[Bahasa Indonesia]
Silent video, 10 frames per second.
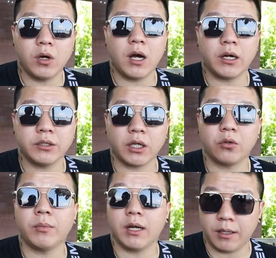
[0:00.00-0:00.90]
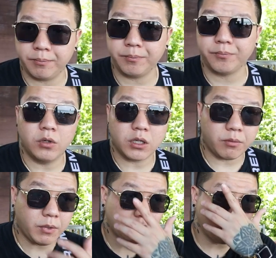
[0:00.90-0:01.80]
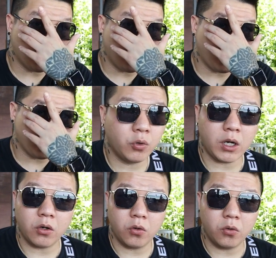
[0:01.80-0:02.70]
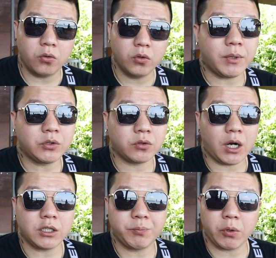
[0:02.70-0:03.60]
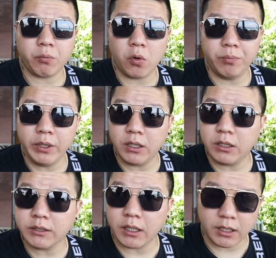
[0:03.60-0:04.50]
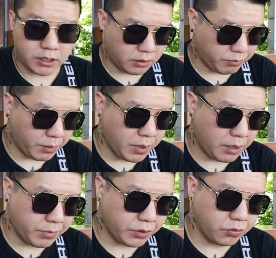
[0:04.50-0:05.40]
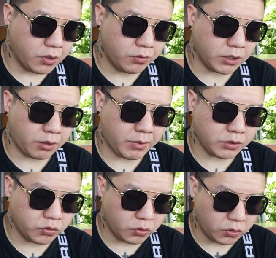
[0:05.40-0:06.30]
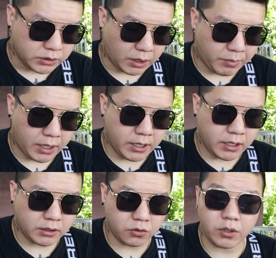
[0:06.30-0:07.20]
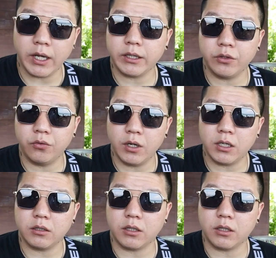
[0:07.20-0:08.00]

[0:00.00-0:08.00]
dua hari, hari satu malam udah termasuk bungalow termasuk transport mobil di sana BBM-nya juga udah termasuk sama ada tour guide-nya juga